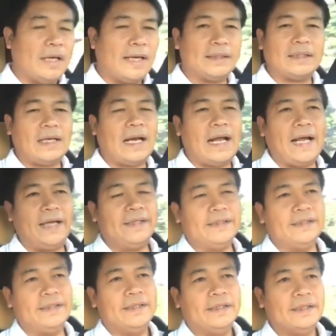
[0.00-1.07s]
อันตราย
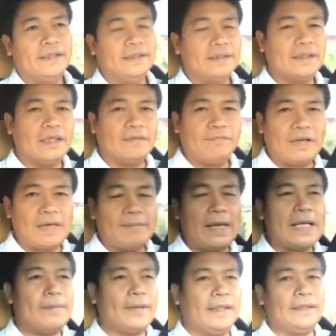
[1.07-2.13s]
หรือเกิดไฟไห
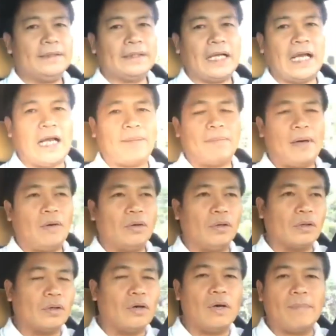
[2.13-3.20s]
ม้ไหมถ้าหากเผาหล
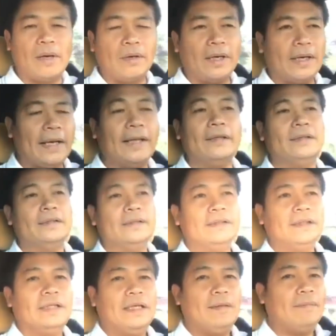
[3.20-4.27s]
อกหลอกเผาเล่
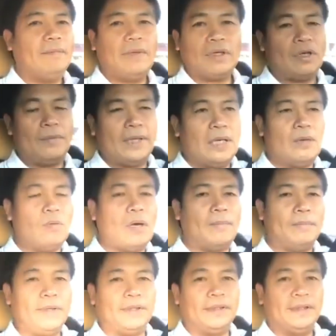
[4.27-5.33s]
นๆมันก็ไม่เข้าควา
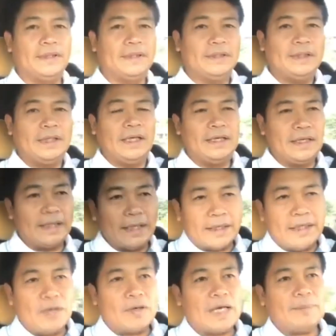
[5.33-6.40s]
มผิดเหลืออย่าง
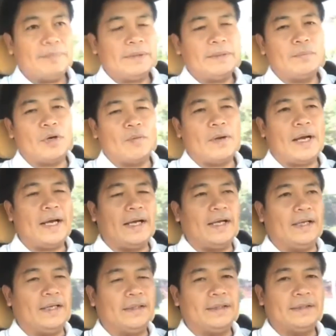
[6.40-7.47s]
เดียวครับที่บอกว่า
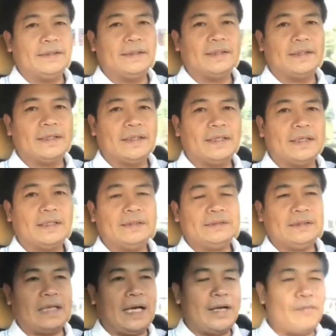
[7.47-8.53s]

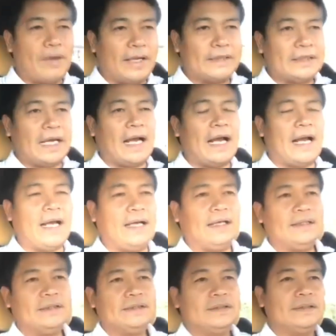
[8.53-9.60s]
ใช้วาจา
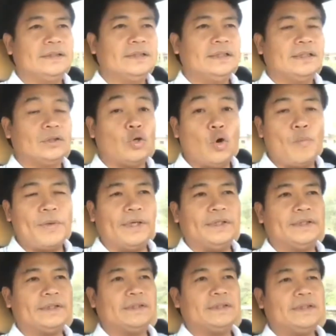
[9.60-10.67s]
ดูหมิ่น
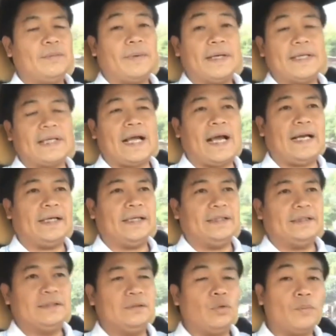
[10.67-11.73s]
เจ้าพนักงานเนี่ย
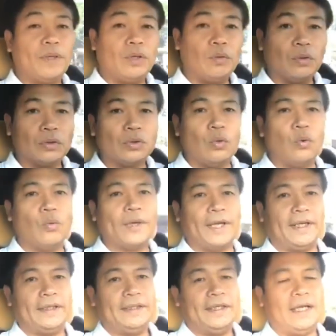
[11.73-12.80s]
ดูหมิ่นลุงตู่
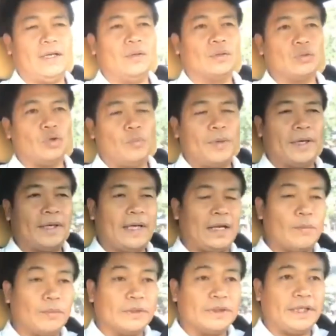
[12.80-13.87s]
เนี่ยนะลุงตู่เป็นนา
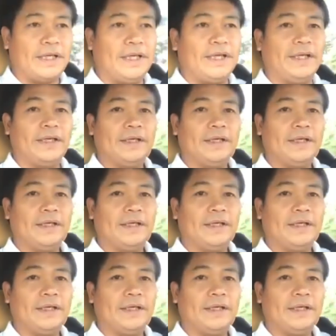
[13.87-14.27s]
ยกรัฐมนตรี